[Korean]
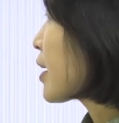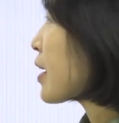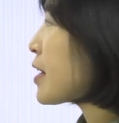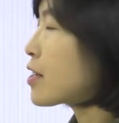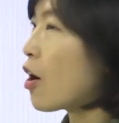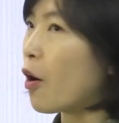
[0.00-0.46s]

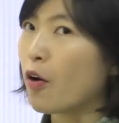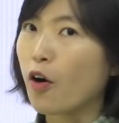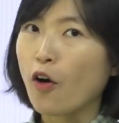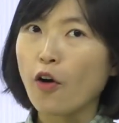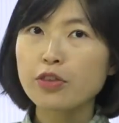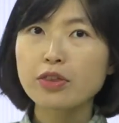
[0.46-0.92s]
그래서
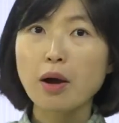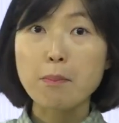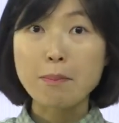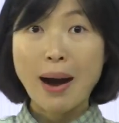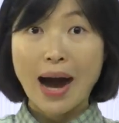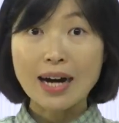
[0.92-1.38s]

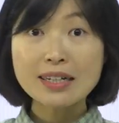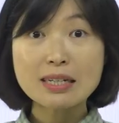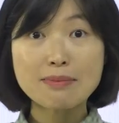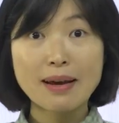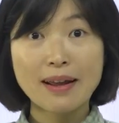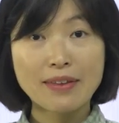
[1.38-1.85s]
어떤
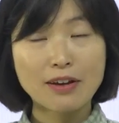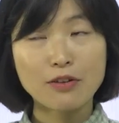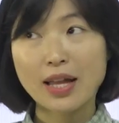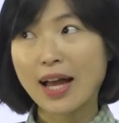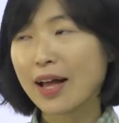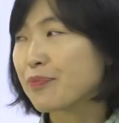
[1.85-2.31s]
마을을
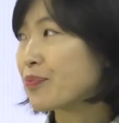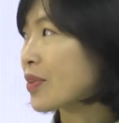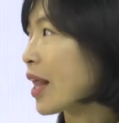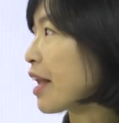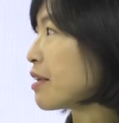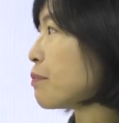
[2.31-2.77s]
말한다거나
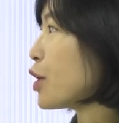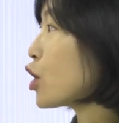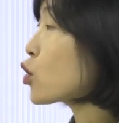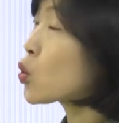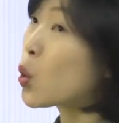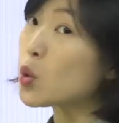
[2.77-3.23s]

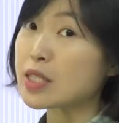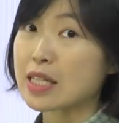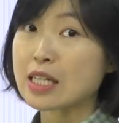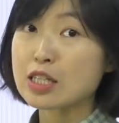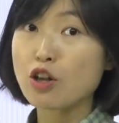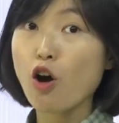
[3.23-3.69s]
아니면
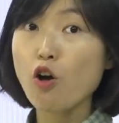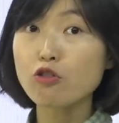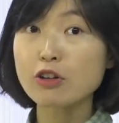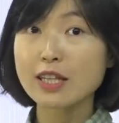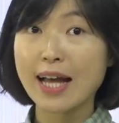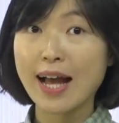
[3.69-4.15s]
도시,
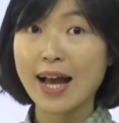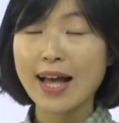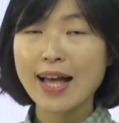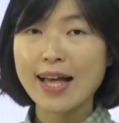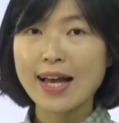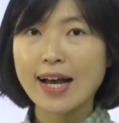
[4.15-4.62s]
서울이나
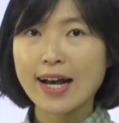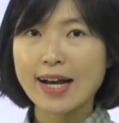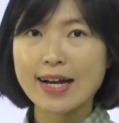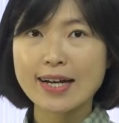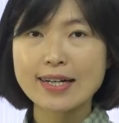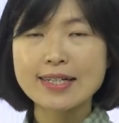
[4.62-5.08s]

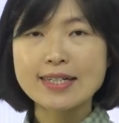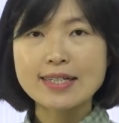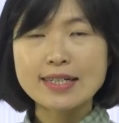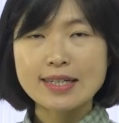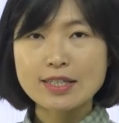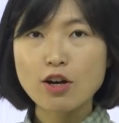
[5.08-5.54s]
아,
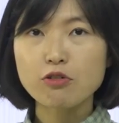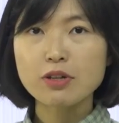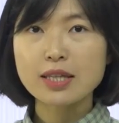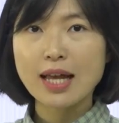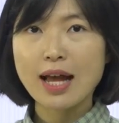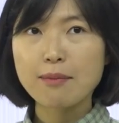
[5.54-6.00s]

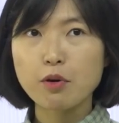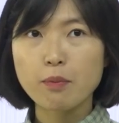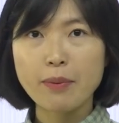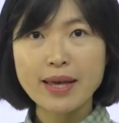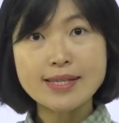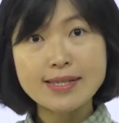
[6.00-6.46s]
서울이나 뭐
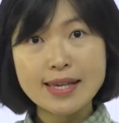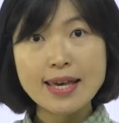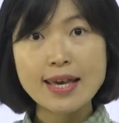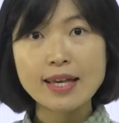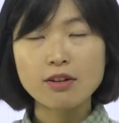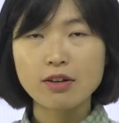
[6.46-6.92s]

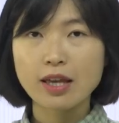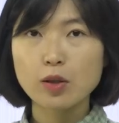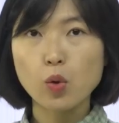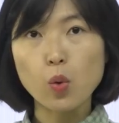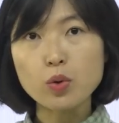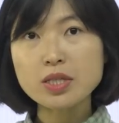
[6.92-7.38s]
베이징 이렇게
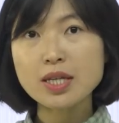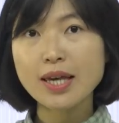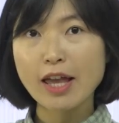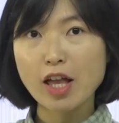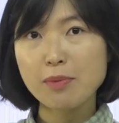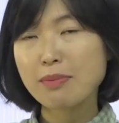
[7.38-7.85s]
도시
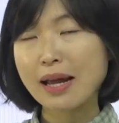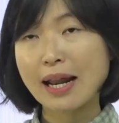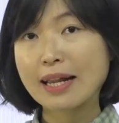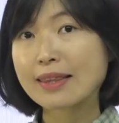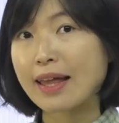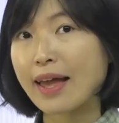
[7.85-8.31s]
개념
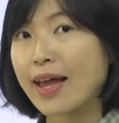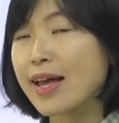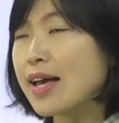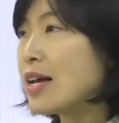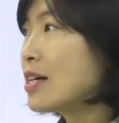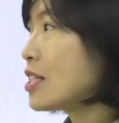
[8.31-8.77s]
말할 때
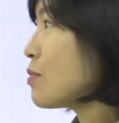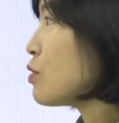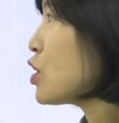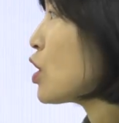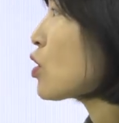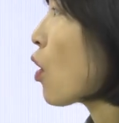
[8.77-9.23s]

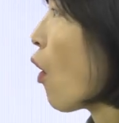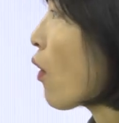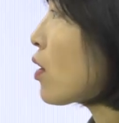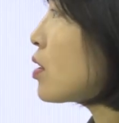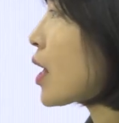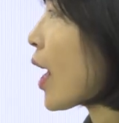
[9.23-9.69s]
심지어
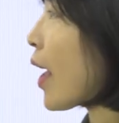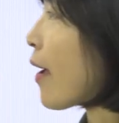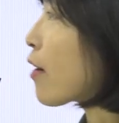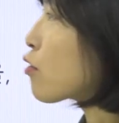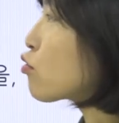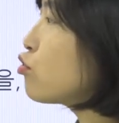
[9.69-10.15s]
더 크게
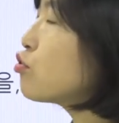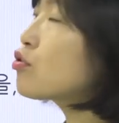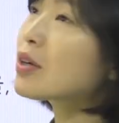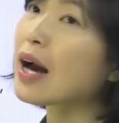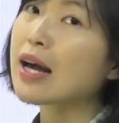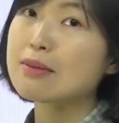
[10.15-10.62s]

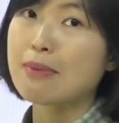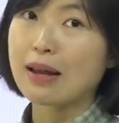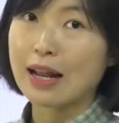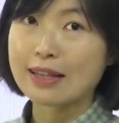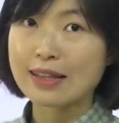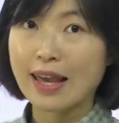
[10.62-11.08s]
국가를
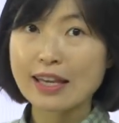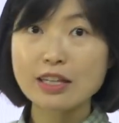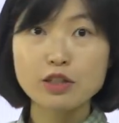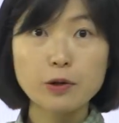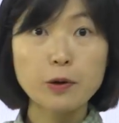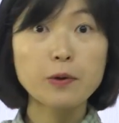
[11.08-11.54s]
말할 때
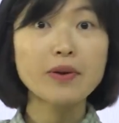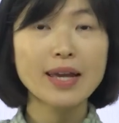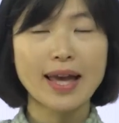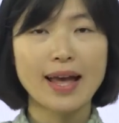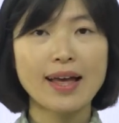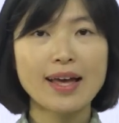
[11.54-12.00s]
in
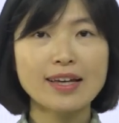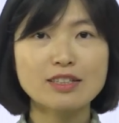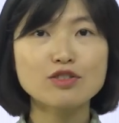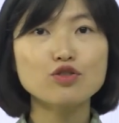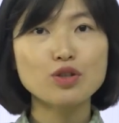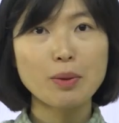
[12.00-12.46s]
Korea,
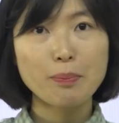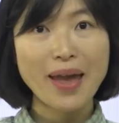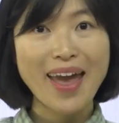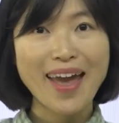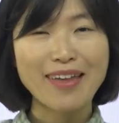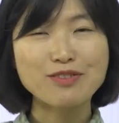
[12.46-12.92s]
in
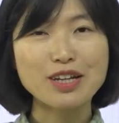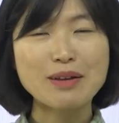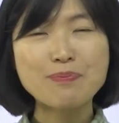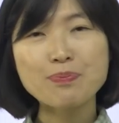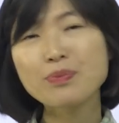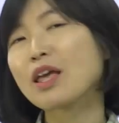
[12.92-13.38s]
Japan
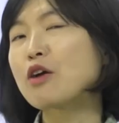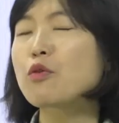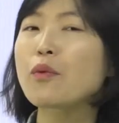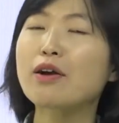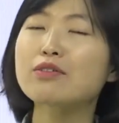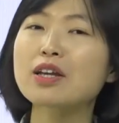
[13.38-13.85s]
우리
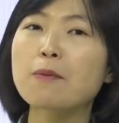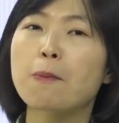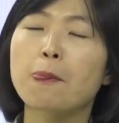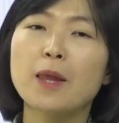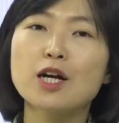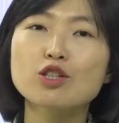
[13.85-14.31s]
왜 우리
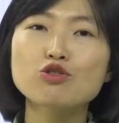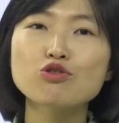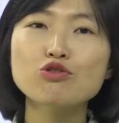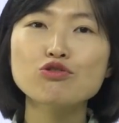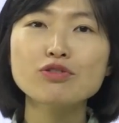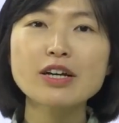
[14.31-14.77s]

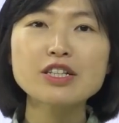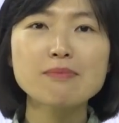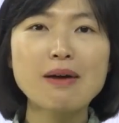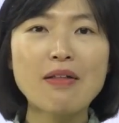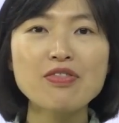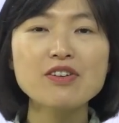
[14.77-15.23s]
중국에서
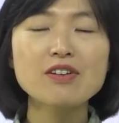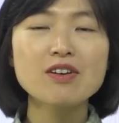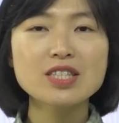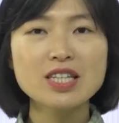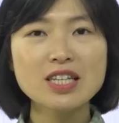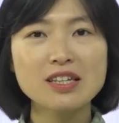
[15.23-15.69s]

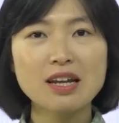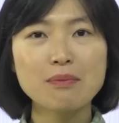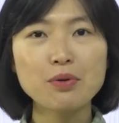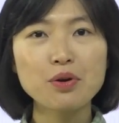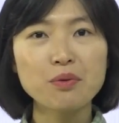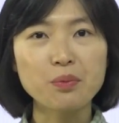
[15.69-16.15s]
만들어진
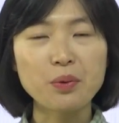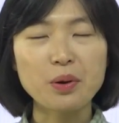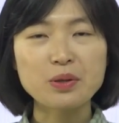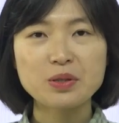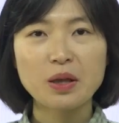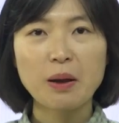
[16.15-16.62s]
이란 표현
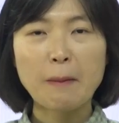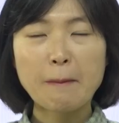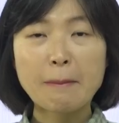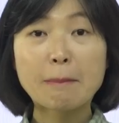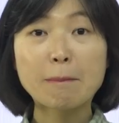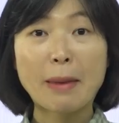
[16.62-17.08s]
뭐였어요?
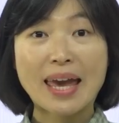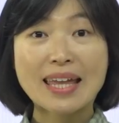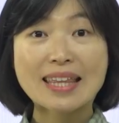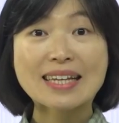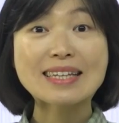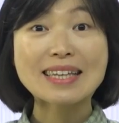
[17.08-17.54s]

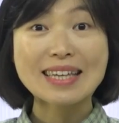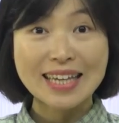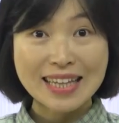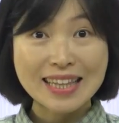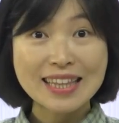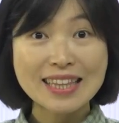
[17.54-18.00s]
made
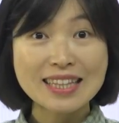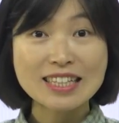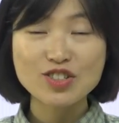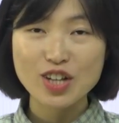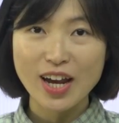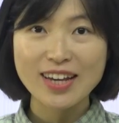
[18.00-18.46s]

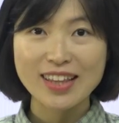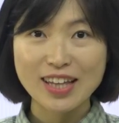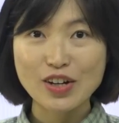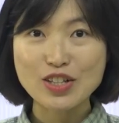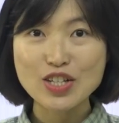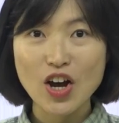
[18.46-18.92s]
in China
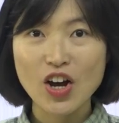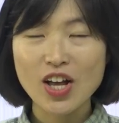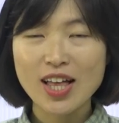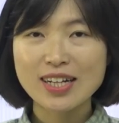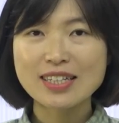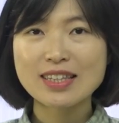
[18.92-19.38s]
이러죠?
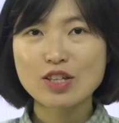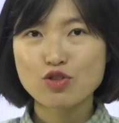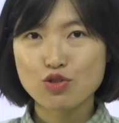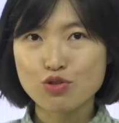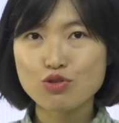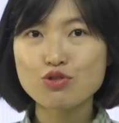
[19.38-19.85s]
그때
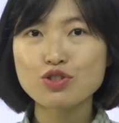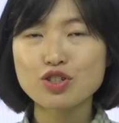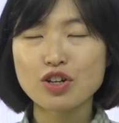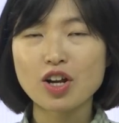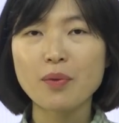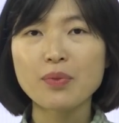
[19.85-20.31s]

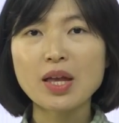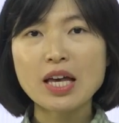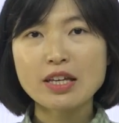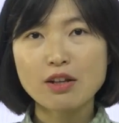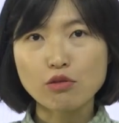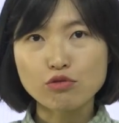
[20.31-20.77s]
중국처럼
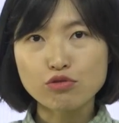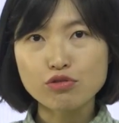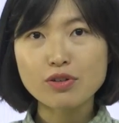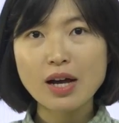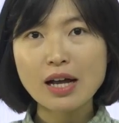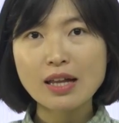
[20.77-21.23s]
이런
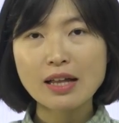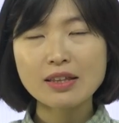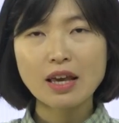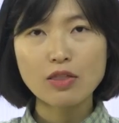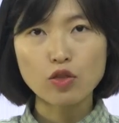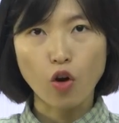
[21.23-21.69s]
국가 단위의